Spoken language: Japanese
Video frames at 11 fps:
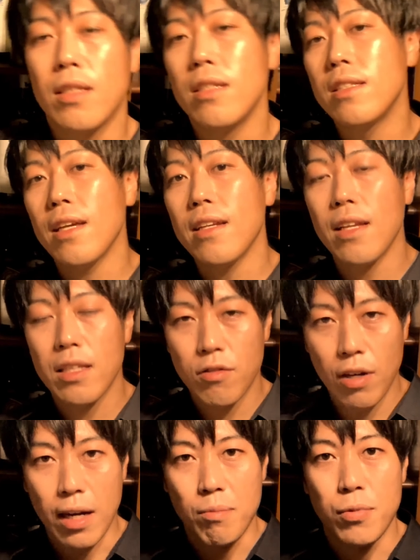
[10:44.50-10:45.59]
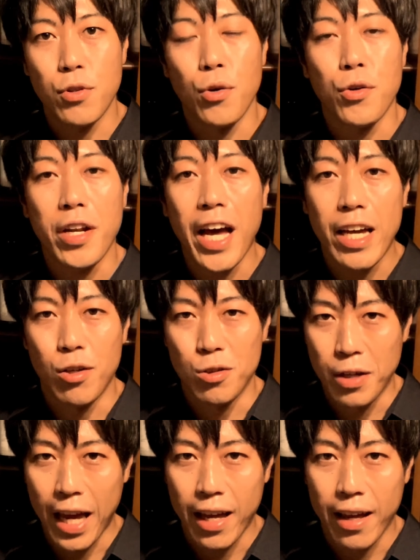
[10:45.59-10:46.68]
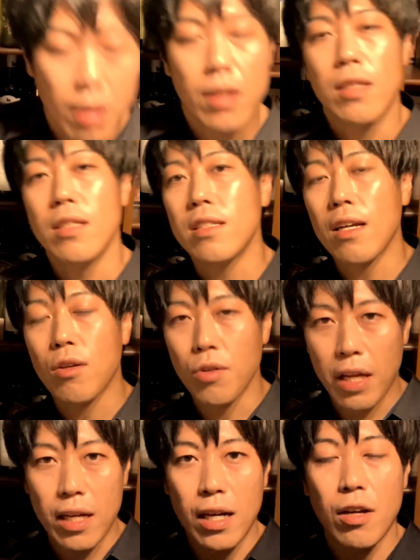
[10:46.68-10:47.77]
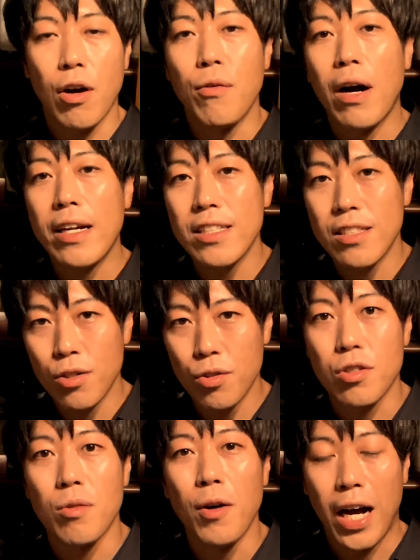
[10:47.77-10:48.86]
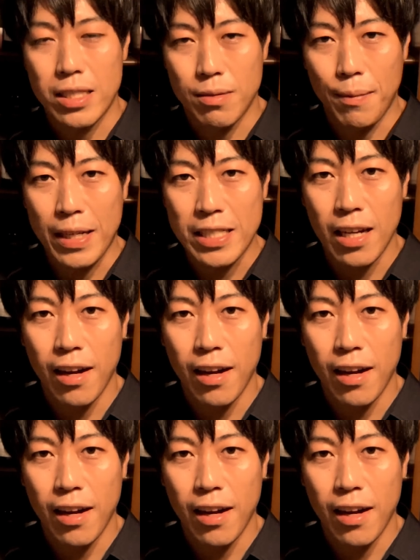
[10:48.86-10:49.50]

2000年にはブドウの苗を植え2005年からはワイン醸造も始めました